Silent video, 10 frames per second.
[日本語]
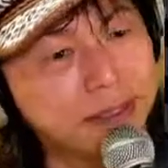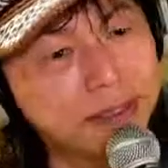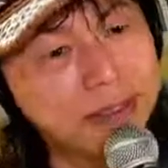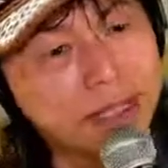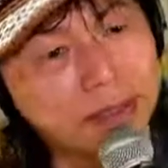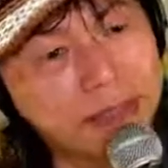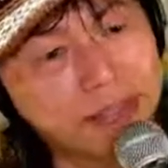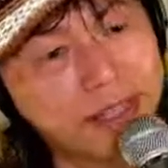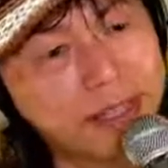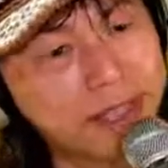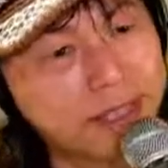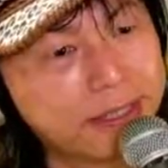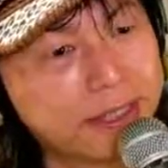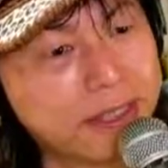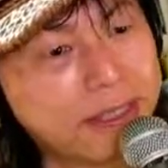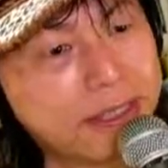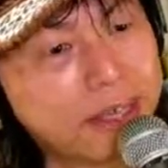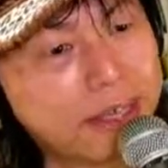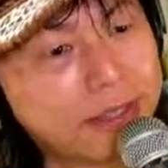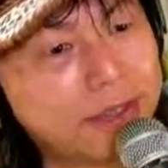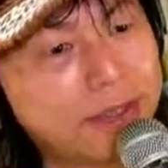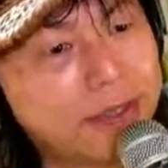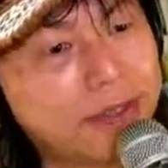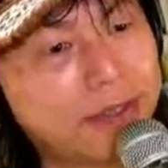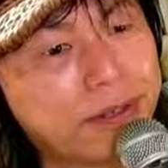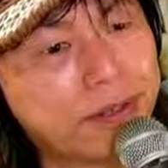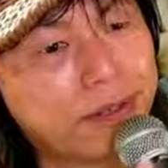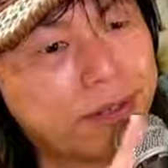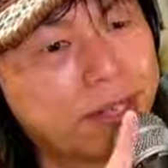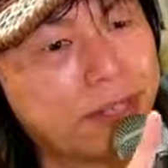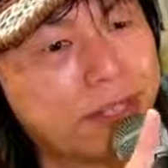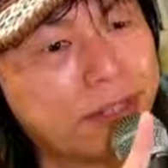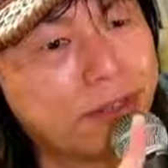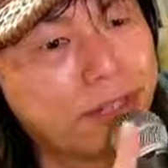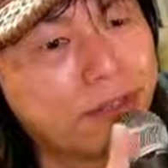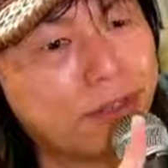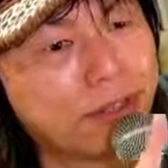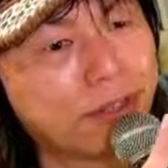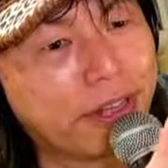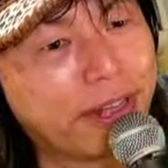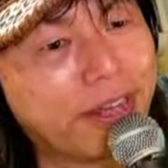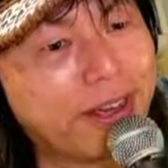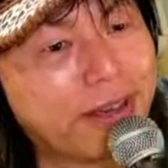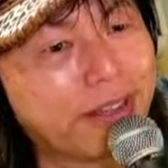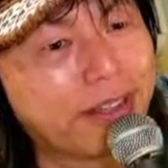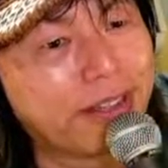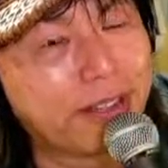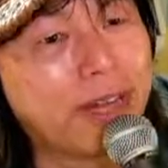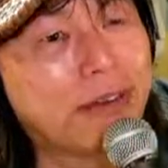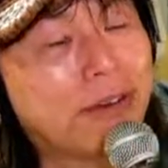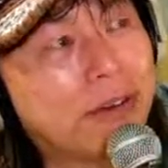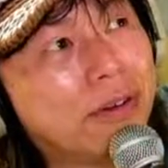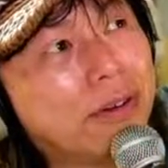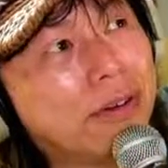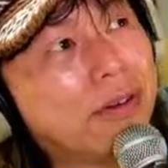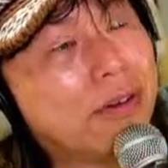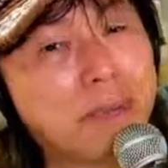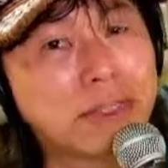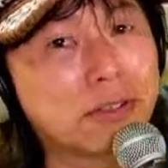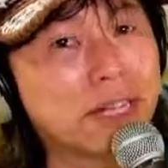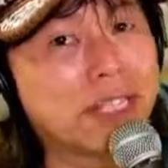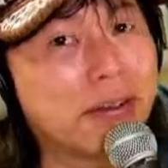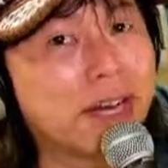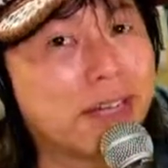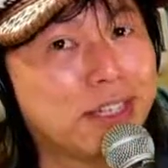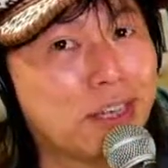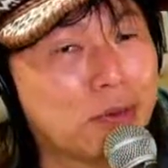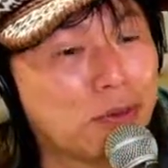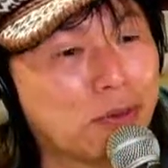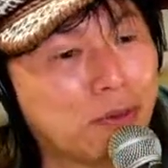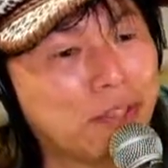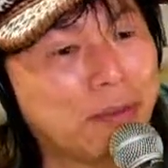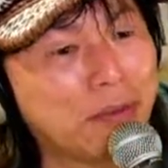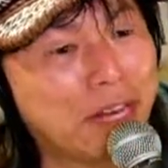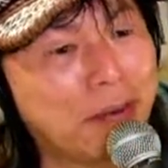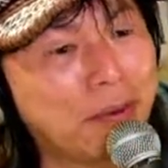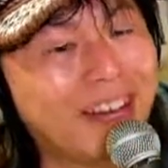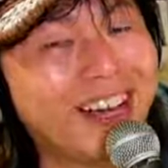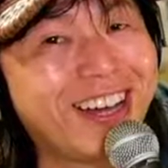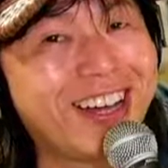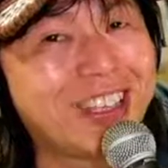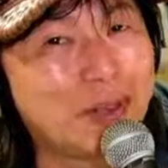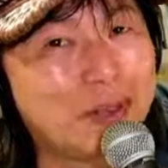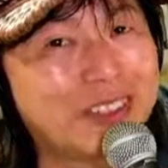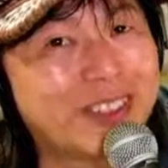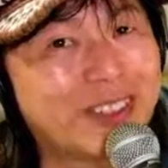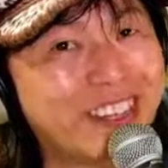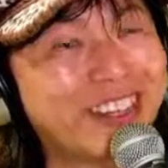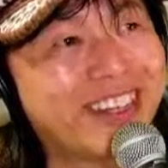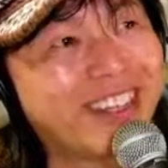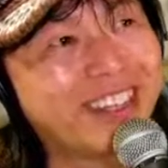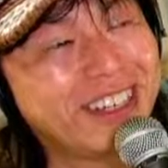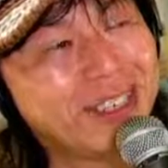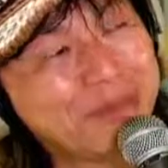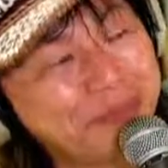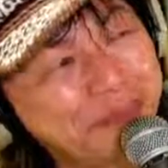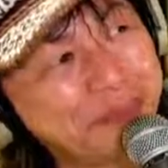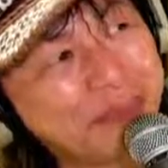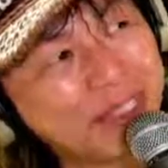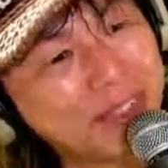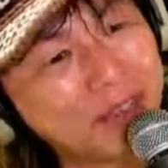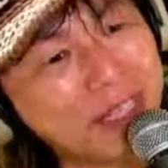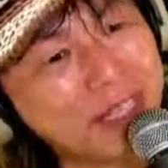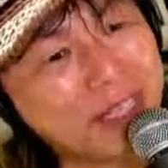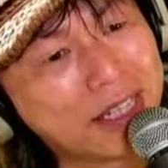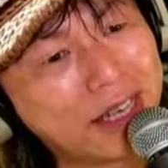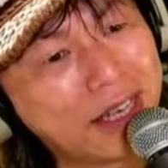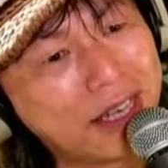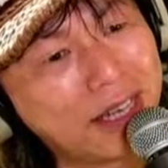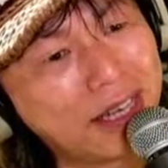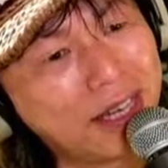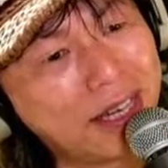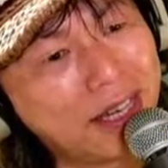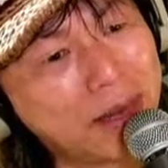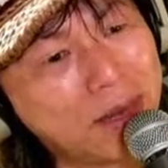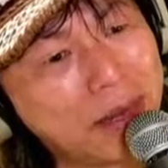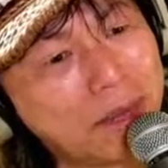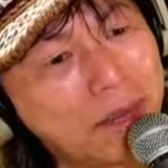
やってますんでね、あのー、ここのね QR コードでね、あのー、パソコンの方は読み込んでもらえればと思いますけどね、うん、なんかそんな感じでね、えー、ま